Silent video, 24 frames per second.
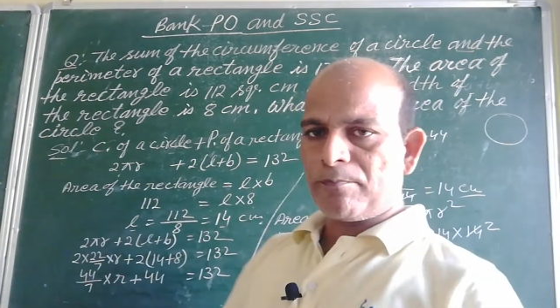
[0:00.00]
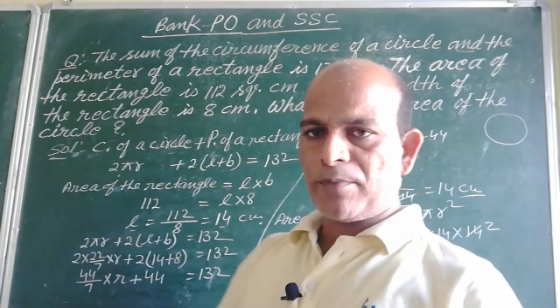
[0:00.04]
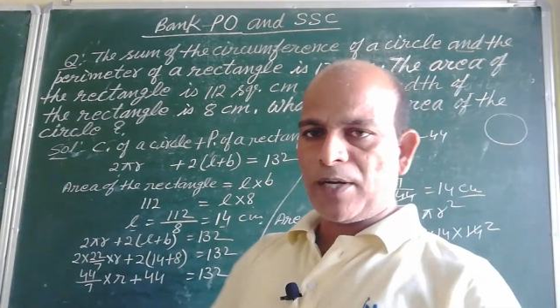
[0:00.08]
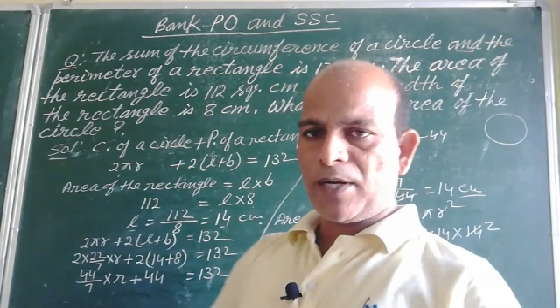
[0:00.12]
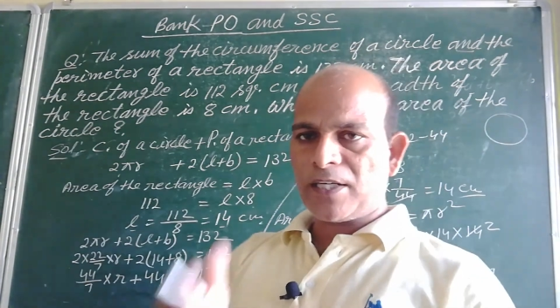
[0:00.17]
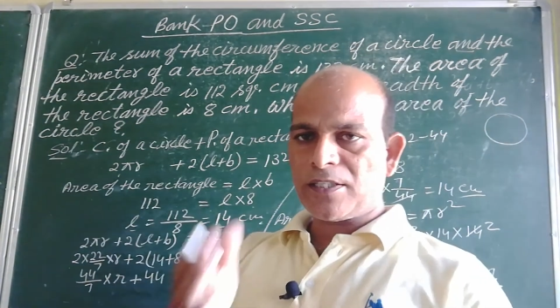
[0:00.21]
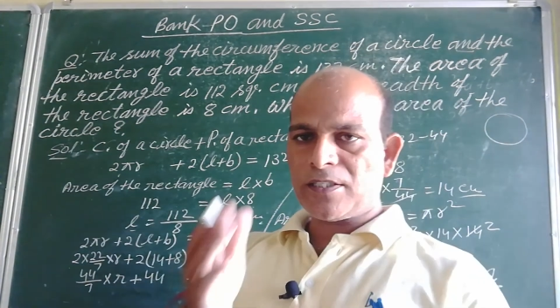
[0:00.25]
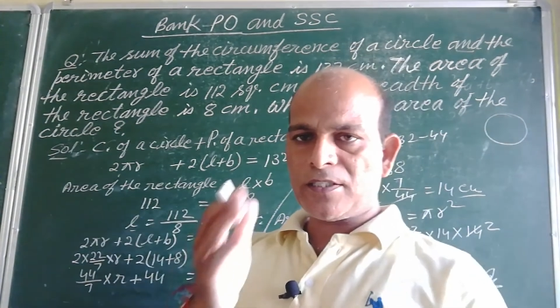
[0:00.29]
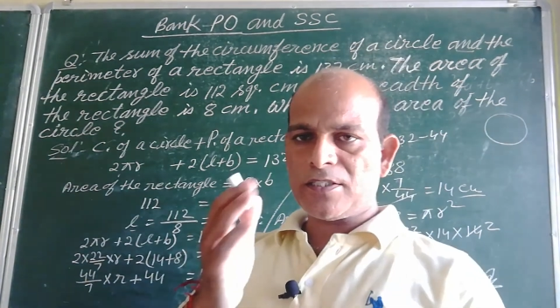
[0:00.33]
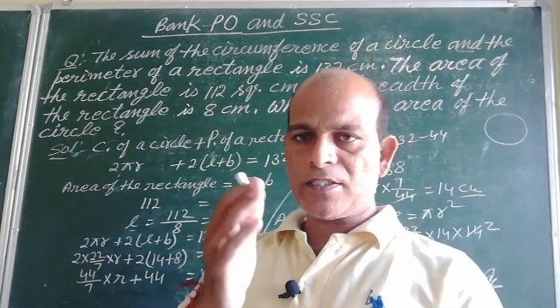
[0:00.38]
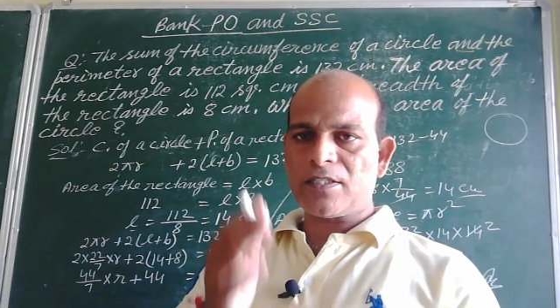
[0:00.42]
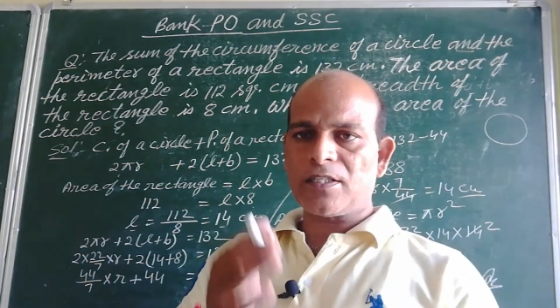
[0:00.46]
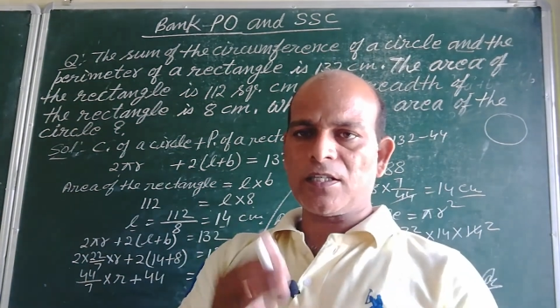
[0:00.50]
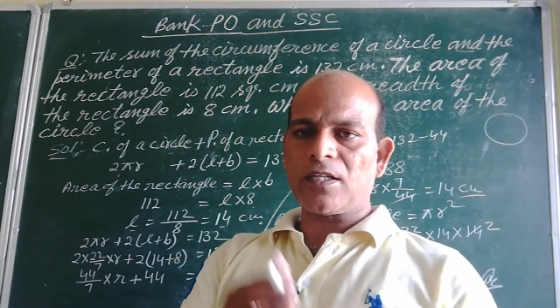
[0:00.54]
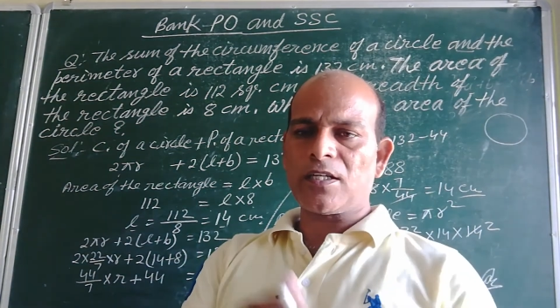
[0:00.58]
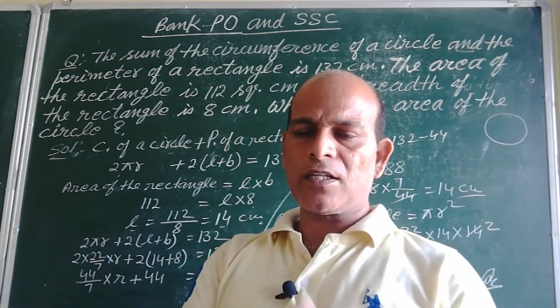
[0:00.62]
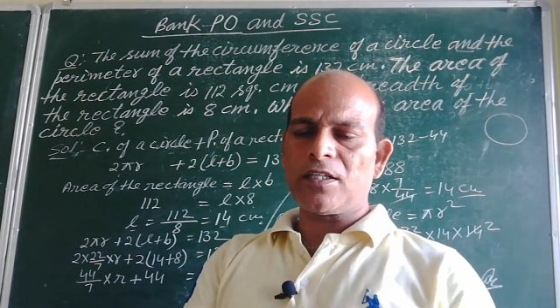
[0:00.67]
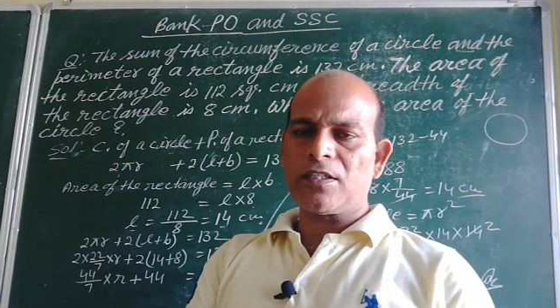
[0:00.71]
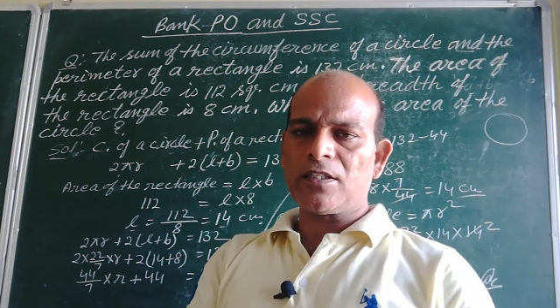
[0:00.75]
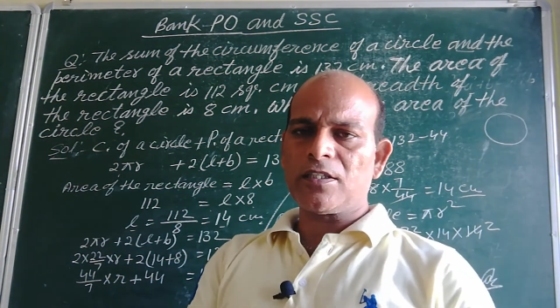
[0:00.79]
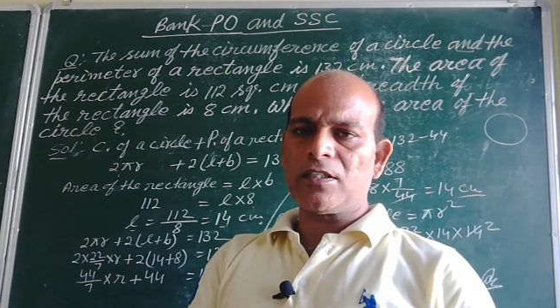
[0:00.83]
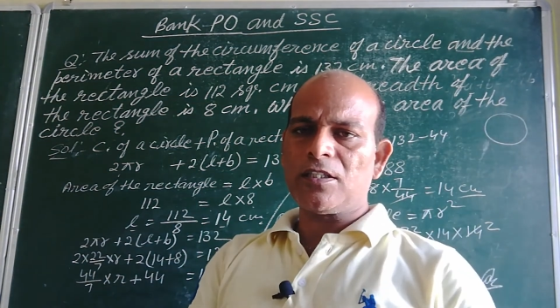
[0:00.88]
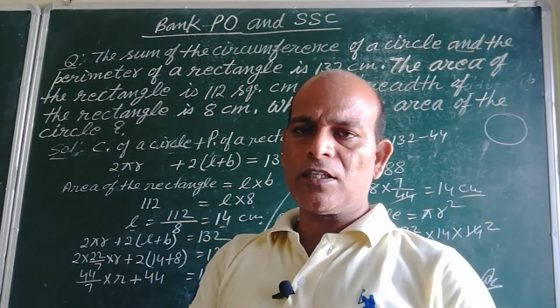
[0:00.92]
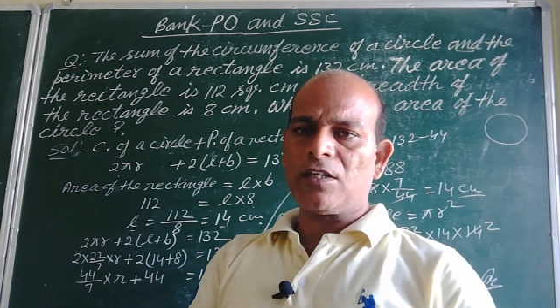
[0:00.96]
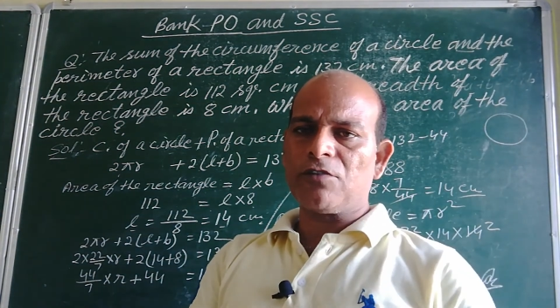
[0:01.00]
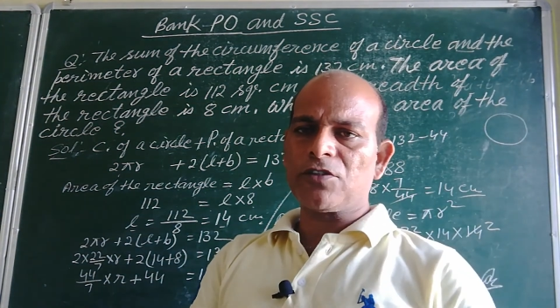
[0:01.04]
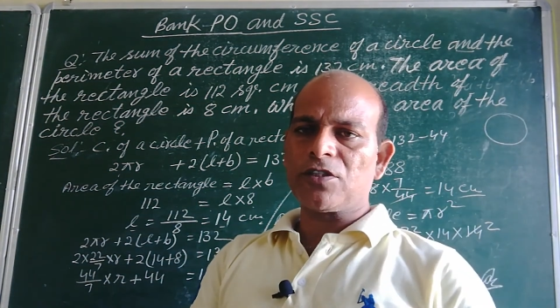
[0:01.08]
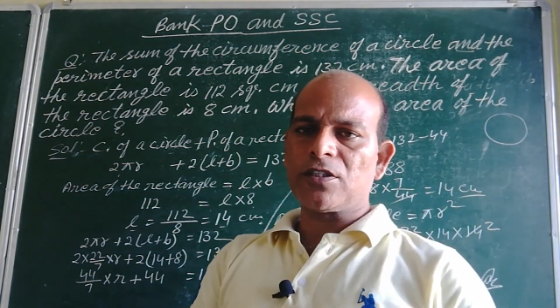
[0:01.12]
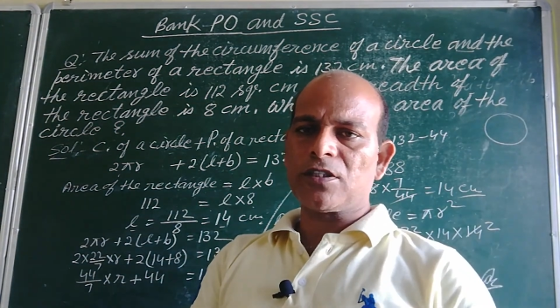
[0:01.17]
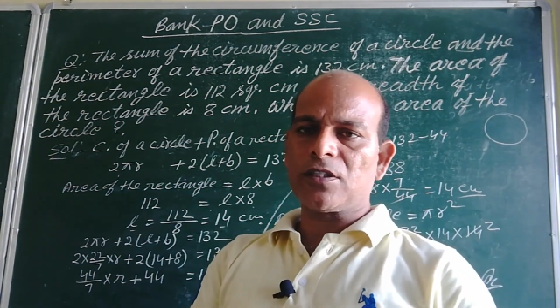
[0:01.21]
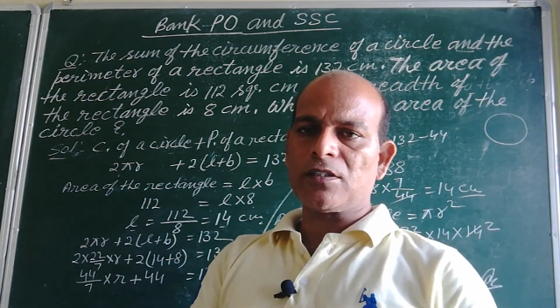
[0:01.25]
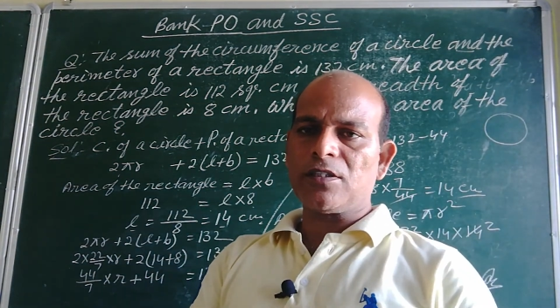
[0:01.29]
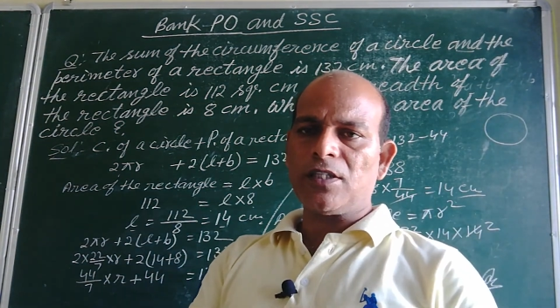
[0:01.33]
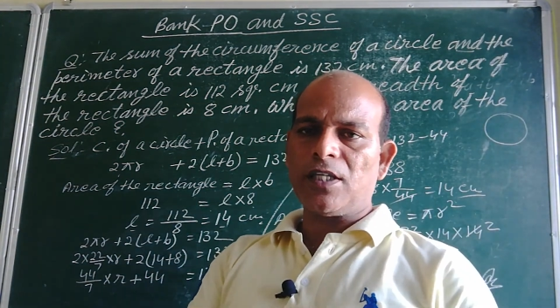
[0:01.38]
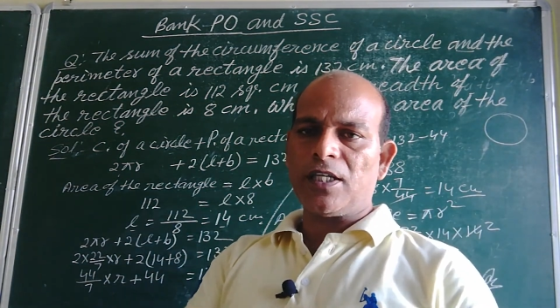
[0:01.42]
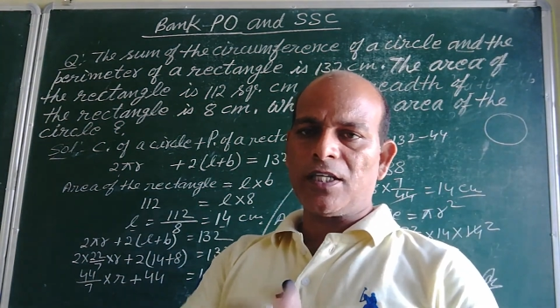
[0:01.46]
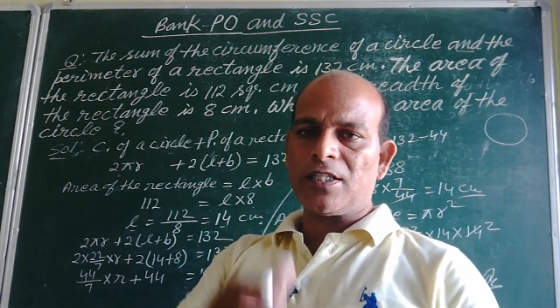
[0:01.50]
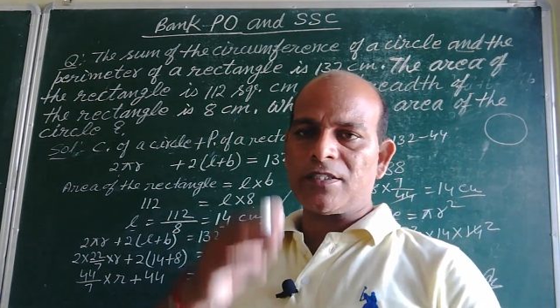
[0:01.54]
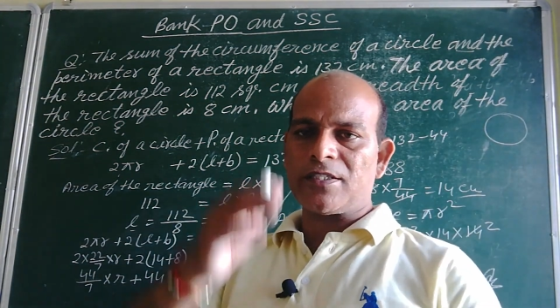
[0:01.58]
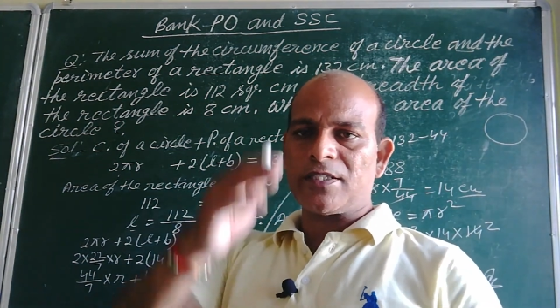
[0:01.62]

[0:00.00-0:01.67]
प्रैक्टिस करने की आवश्यकता है